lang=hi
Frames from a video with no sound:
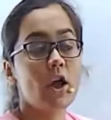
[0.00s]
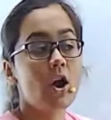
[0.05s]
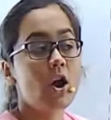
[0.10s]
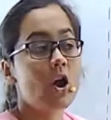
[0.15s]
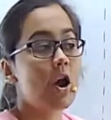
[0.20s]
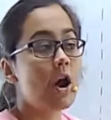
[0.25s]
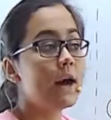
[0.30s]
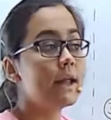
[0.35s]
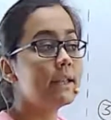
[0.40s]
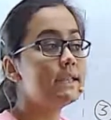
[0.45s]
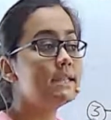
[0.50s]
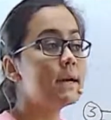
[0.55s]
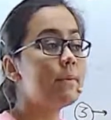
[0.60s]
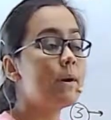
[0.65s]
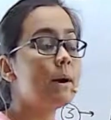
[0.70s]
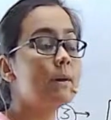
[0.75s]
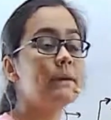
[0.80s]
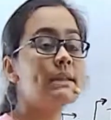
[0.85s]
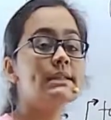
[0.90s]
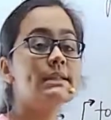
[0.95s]
और जब
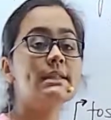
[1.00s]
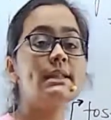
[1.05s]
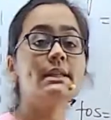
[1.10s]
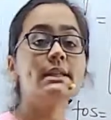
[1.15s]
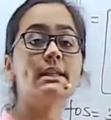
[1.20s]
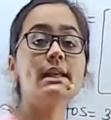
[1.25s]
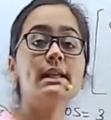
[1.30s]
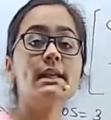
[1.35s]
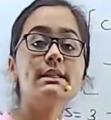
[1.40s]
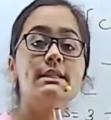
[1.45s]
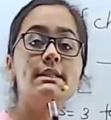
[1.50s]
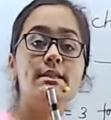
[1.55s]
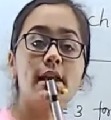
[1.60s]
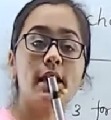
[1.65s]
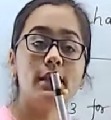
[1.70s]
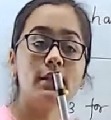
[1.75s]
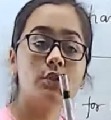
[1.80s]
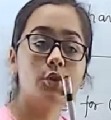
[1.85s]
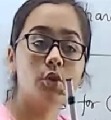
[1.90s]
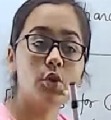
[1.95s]
हम किसी की
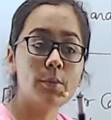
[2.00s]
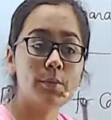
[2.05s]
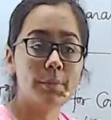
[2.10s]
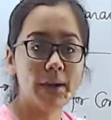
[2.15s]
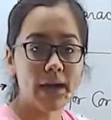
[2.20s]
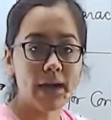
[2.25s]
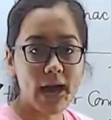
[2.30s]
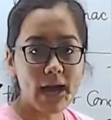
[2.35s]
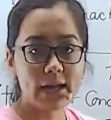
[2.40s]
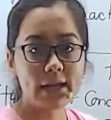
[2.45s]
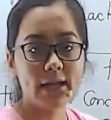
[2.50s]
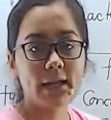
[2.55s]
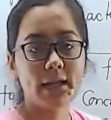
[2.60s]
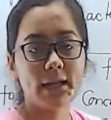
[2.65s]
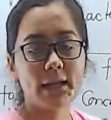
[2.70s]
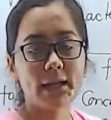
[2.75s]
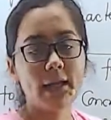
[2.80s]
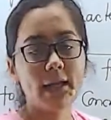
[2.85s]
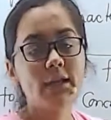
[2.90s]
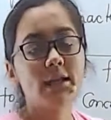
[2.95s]
स्ट्रेंथ को बढ़ा
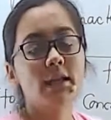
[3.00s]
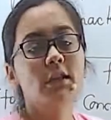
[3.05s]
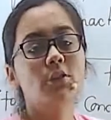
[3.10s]
रहे हैं